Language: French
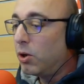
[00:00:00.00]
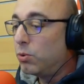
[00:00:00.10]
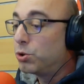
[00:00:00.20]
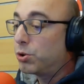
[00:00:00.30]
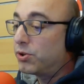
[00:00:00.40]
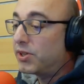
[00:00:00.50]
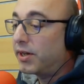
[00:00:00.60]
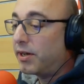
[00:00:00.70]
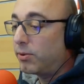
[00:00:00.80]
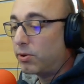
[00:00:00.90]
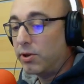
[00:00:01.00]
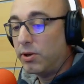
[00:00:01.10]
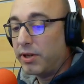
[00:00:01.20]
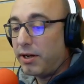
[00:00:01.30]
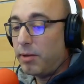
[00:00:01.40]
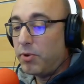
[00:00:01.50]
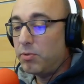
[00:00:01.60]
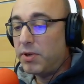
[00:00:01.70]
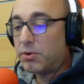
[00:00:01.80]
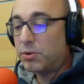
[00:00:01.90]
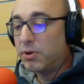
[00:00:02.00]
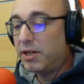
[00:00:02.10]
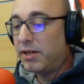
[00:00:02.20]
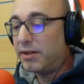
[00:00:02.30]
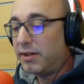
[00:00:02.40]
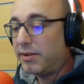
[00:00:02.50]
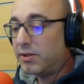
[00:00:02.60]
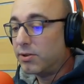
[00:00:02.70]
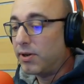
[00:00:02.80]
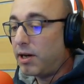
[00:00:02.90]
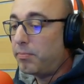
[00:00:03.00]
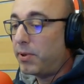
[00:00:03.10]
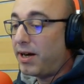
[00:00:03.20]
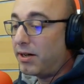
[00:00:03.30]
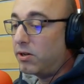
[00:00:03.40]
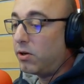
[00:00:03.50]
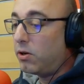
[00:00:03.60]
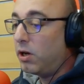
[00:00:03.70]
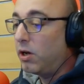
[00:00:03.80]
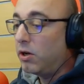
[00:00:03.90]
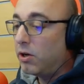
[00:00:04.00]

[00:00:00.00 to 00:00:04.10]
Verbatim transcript: ou je ne sais quelle autre connerie à la mode, bien sûr. Il y a des textes de rap hardcore